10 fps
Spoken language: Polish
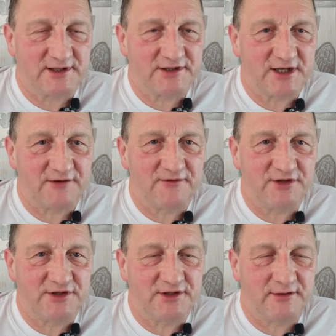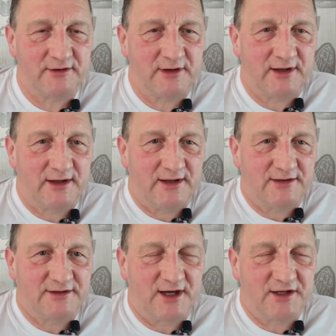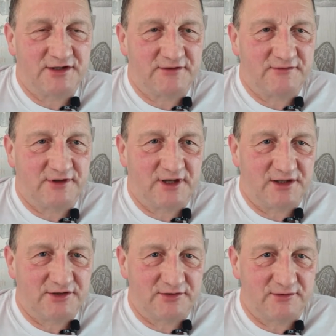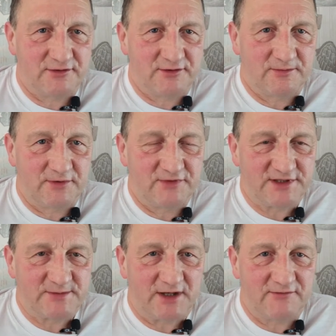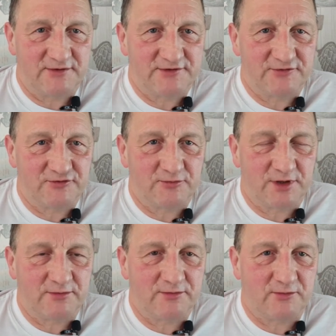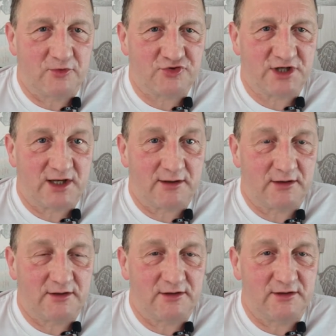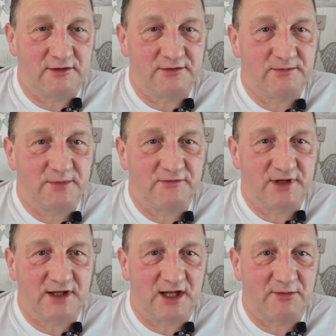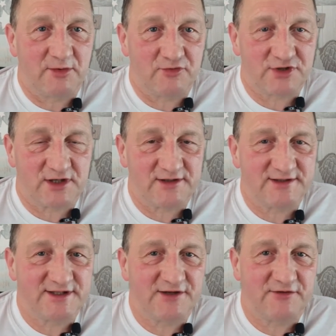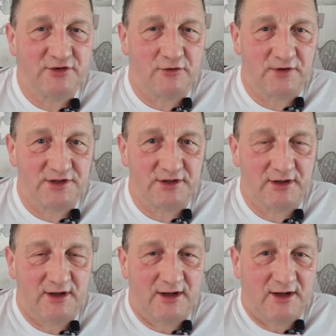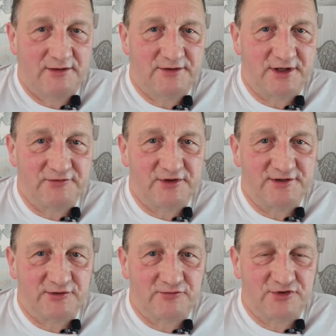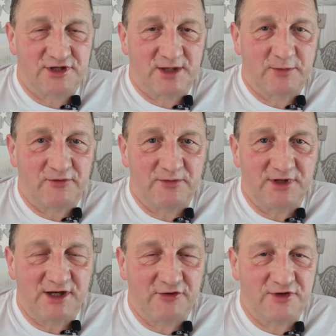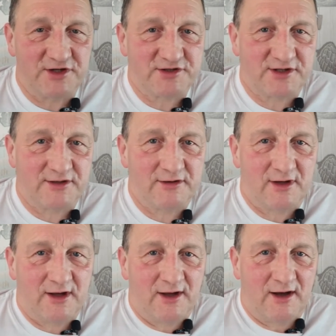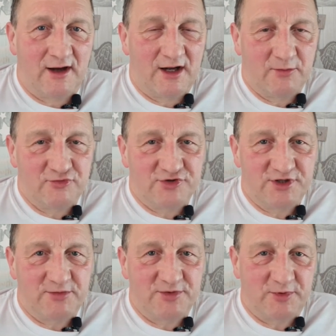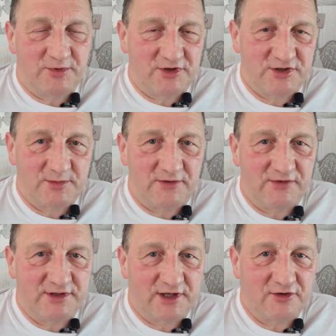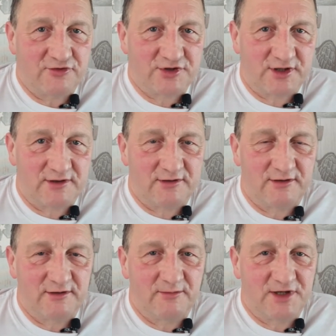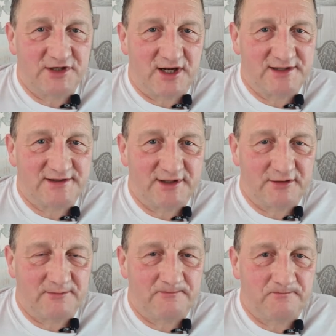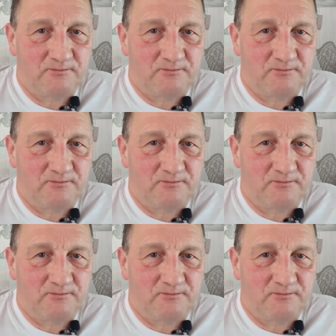Także jak widzicie, da się wygrać y, pewne sprawy z YouTube'em, można y, pewne claimy można zlikwidować, te, które są, że tak powiem, niekonieczne, ale musicie być po pierwsze pewni tego, że macie rację.